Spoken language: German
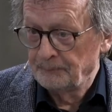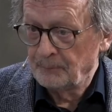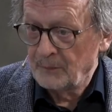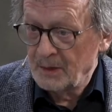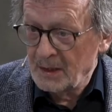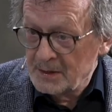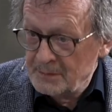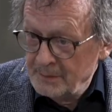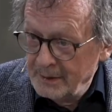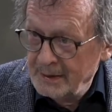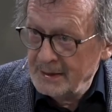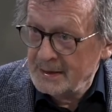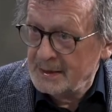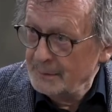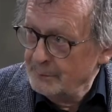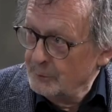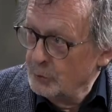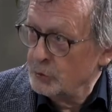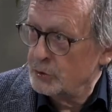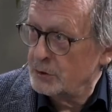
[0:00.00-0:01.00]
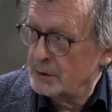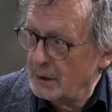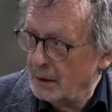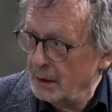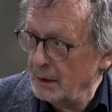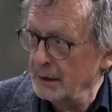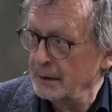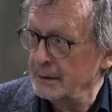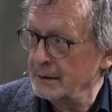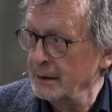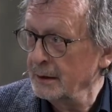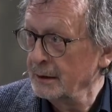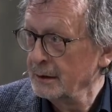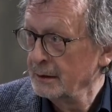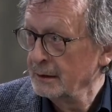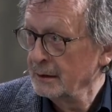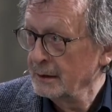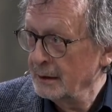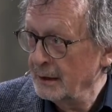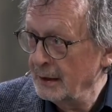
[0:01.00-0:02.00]
dass wir diese Muster heute
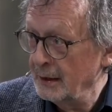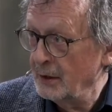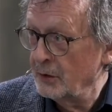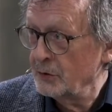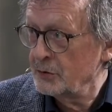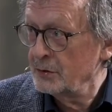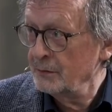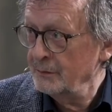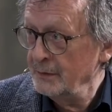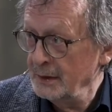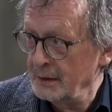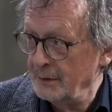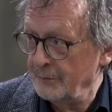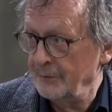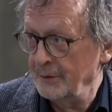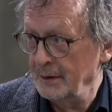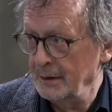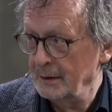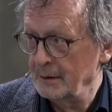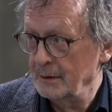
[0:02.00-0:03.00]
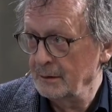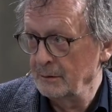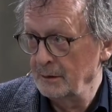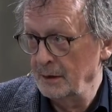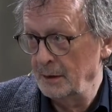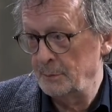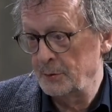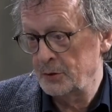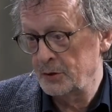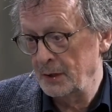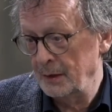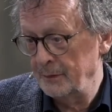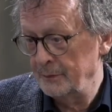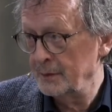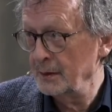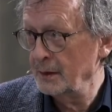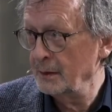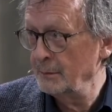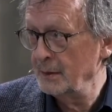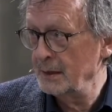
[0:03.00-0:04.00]
genauso wiederfinden. Und ich
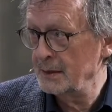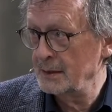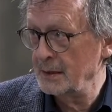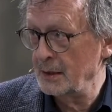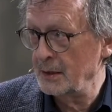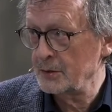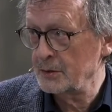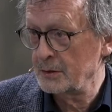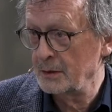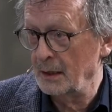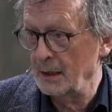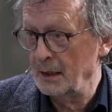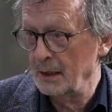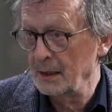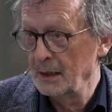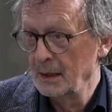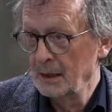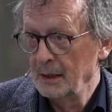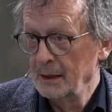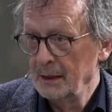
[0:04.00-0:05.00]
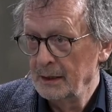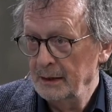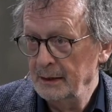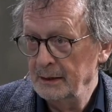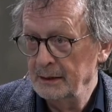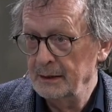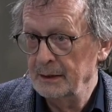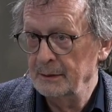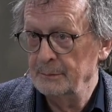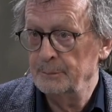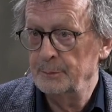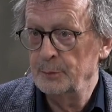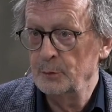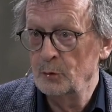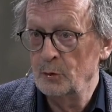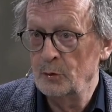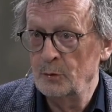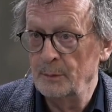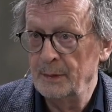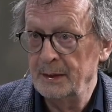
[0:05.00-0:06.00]
beschäftige mich sehr stark in dem
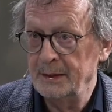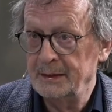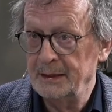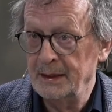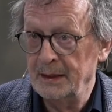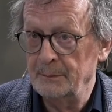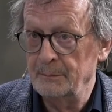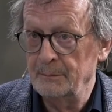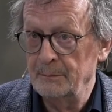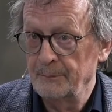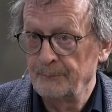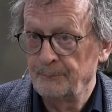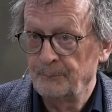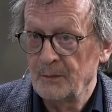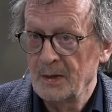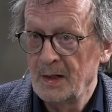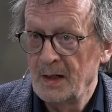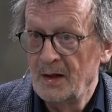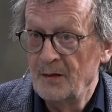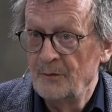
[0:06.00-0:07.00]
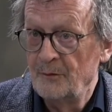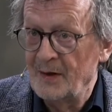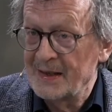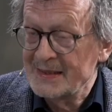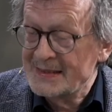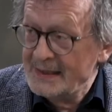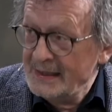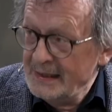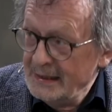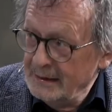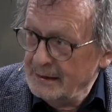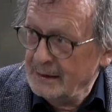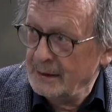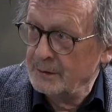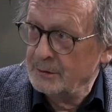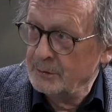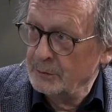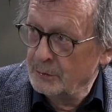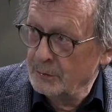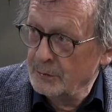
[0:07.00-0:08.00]
Buch mit dem, was
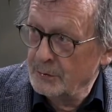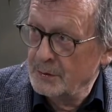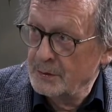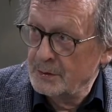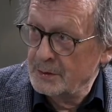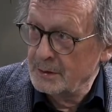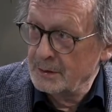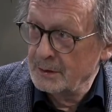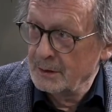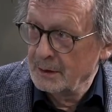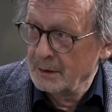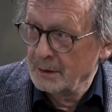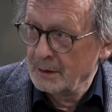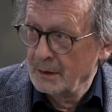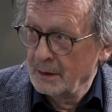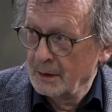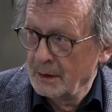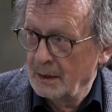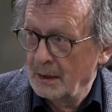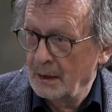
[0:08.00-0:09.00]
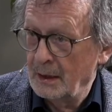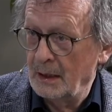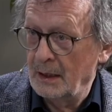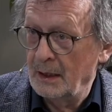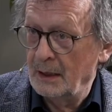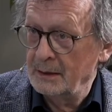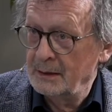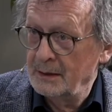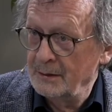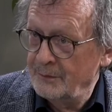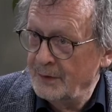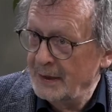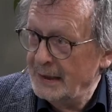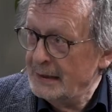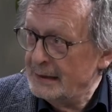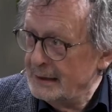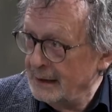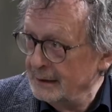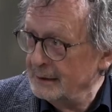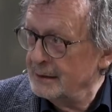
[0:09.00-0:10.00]
hindert uns, äh, die
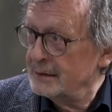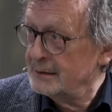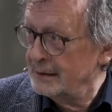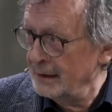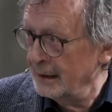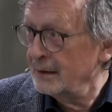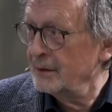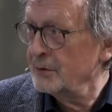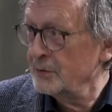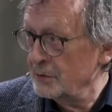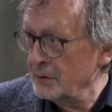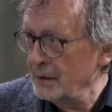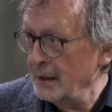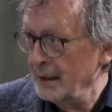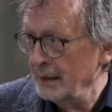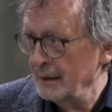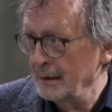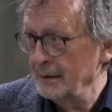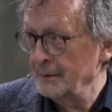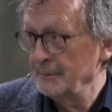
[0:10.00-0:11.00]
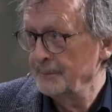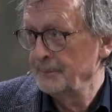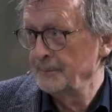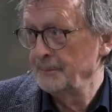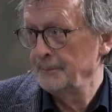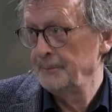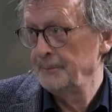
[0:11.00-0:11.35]
Welt anders denken zu lernen.